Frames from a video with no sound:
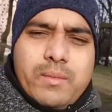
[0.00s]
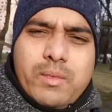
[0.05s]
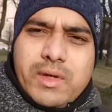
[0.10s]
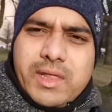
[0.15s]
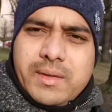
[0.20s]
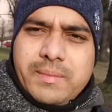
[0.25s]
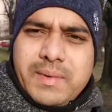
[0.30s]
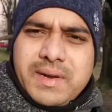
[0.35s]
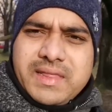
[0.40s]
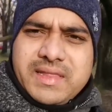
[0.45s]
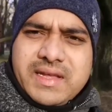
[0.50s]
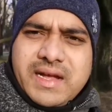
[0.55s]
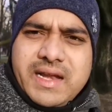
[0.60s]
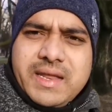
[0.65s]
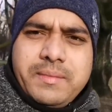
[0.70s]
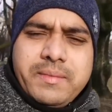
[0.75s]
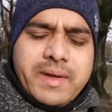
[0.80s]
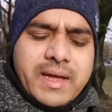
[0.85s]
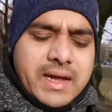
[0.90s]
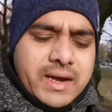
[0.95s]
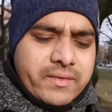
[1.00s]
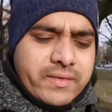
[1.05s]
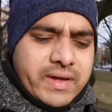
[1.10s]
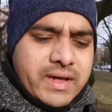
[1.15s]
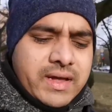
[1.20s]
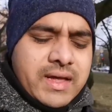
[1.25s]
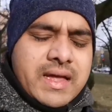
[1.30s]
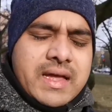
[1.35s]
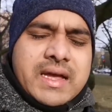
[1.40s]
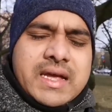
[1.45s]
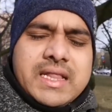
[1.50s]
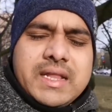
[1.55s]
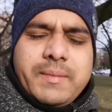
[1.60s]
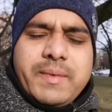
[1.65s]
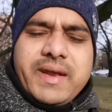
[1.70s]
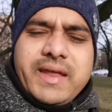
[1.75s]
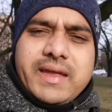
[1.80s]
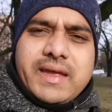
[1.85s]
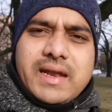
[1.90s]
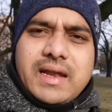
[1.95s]
போதை பழத்துக்கு அடிமையானவன் இந்த
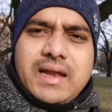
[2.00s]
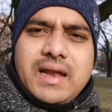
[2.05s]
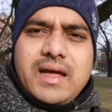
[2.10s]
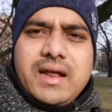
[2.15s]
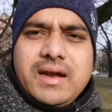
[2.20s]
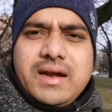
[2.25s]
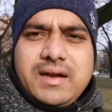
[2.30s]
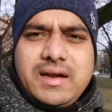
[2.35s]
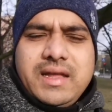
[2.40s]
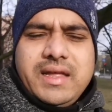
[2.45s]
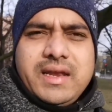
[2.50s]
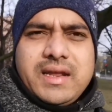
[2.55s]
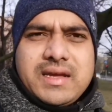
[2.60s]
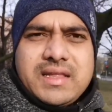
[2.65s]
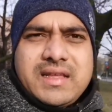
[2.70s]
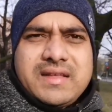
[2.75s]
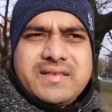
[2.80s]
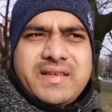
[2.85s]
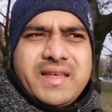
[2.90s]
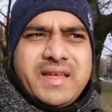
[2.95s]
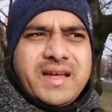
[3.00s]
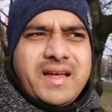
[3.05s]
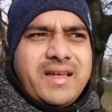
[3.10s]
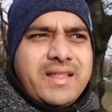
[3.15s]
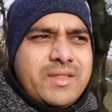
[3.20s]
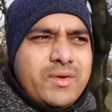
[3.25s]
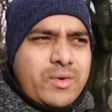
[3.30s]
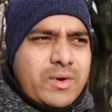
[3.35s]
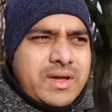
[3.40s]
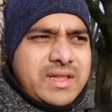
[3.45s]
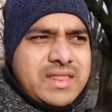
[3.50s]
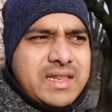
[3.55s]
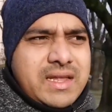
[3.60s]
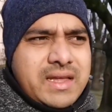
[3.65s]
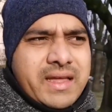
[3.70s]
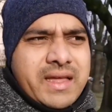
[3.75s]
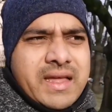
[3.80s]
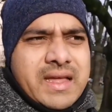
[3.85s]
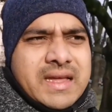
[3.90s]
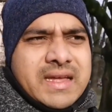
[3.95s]
மாதிரி எல்லா நாட்டிலையும் இருக்க தான் செய்கிறாங்க இந்த உலகத்தில்